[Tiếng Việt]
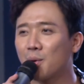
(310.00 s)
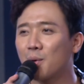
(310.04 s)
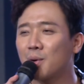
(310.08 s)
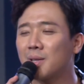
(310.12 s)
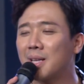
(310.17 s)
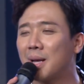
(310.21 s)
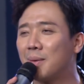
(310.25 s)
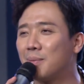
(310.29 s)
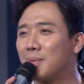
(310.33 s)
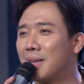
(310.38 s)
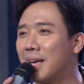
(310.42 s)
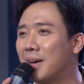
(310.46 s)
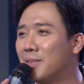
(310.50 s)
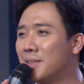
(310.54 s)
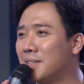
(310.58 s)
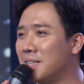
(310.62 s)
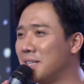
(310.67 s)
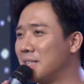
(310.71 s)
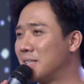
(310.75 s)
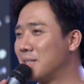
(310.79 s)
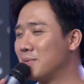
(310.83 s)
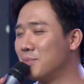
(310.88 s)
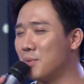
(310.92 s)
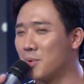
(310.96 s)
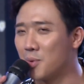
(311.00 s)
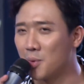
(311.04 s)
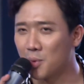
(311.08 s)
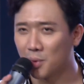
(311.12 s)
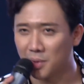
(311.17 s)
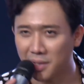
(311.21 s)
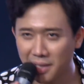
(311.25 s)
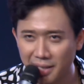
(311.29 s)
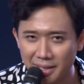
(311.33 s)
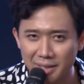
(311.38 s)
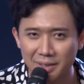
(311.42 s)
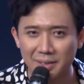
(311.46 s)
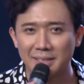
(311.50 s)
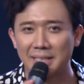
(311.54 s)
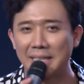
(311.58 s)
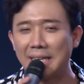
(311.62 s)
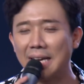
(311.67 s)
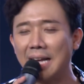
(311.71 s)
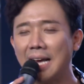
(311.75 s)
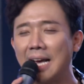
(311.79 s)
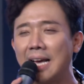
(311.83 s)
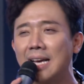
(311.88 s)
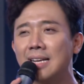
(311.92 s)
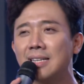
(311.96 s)
tôi có tham gia với chị trong một cuộc thi, chị
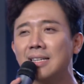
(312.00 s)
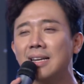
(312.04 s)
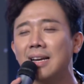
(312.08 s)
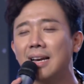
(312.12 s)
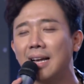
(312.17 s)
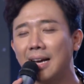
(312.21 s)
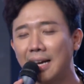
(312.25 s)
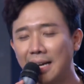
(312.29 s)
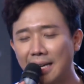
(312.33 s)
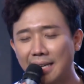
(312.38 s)
đã hát rất là